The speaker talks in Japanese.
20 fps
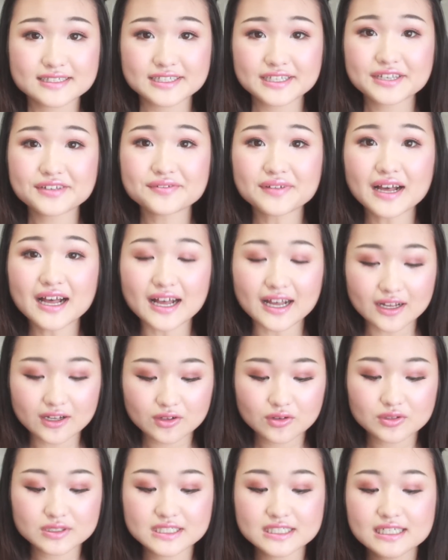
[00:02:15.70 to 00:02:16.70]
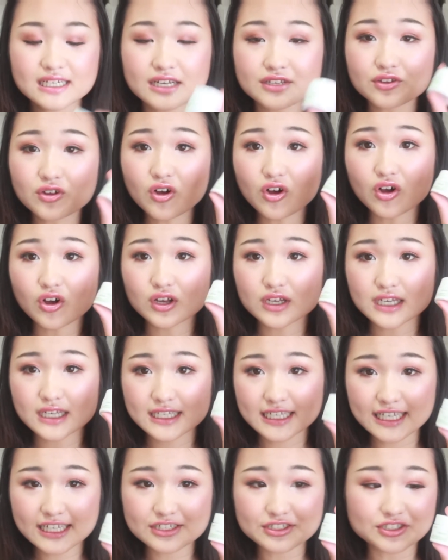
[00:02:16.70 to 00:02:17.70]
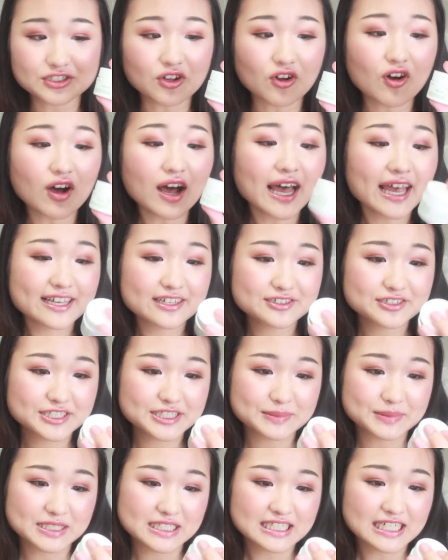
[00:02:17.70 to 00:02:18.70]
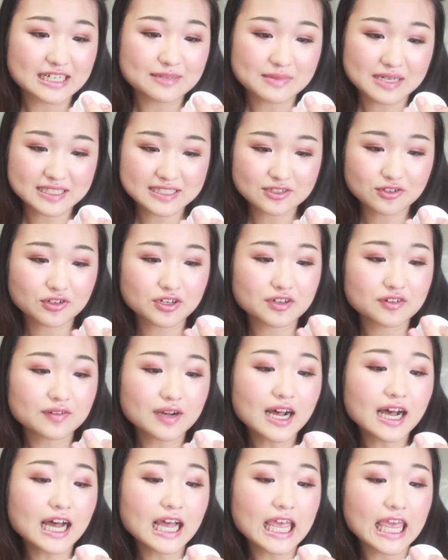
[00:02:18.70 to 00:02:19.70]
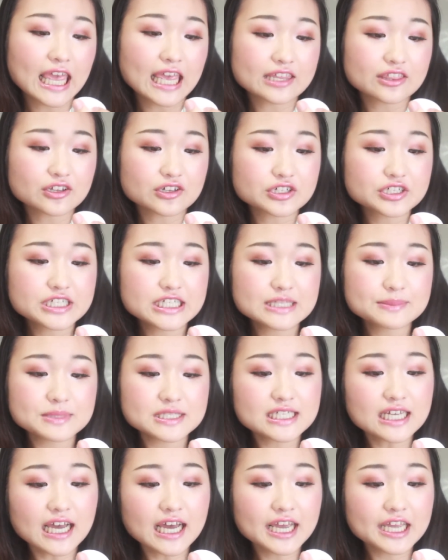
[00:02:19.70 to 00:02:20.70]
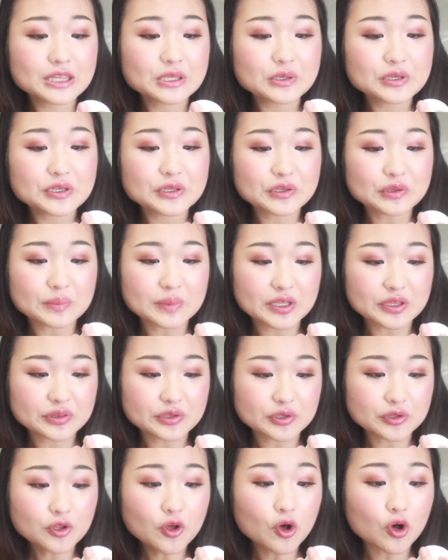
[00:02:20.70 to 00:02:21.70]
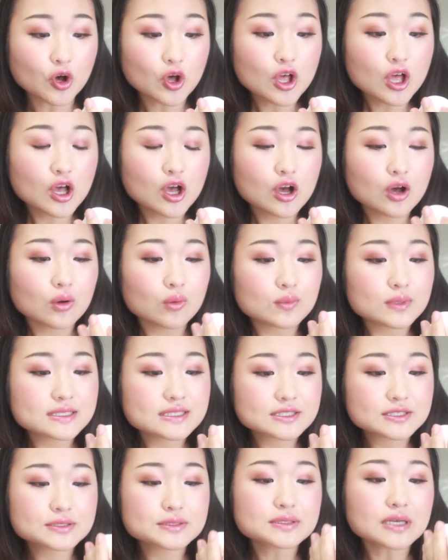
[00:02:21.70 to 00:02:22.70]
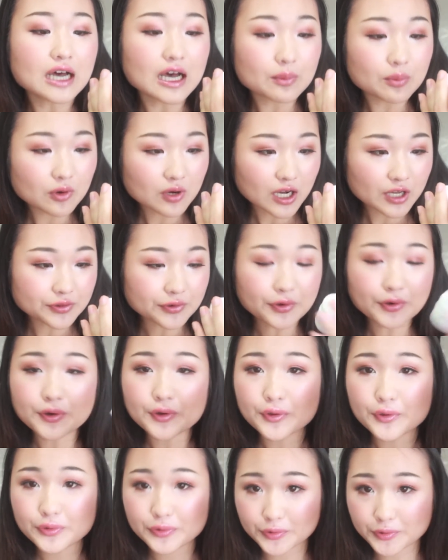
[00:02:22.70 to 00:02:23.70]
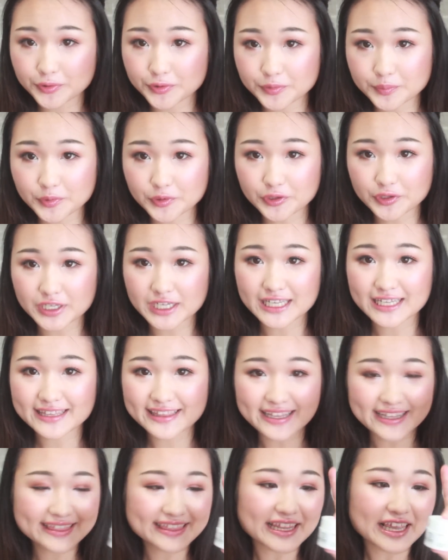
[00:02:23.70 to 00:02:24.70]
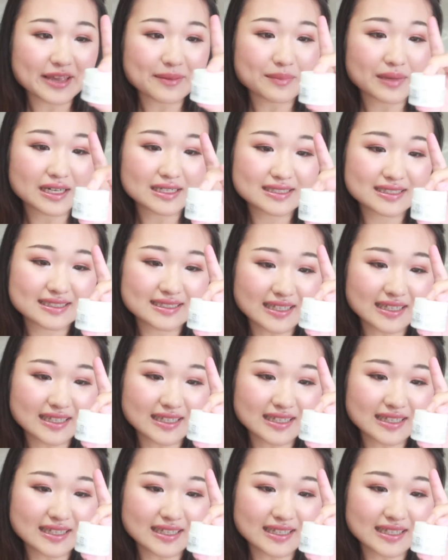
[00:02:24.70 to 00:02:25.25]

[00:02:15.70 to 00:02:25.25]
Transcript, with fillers: 次はこちらのキールスのアイクリームになりますこれは、えーと、とクリーミーアイトリートメントのウィスアボカドというものになっています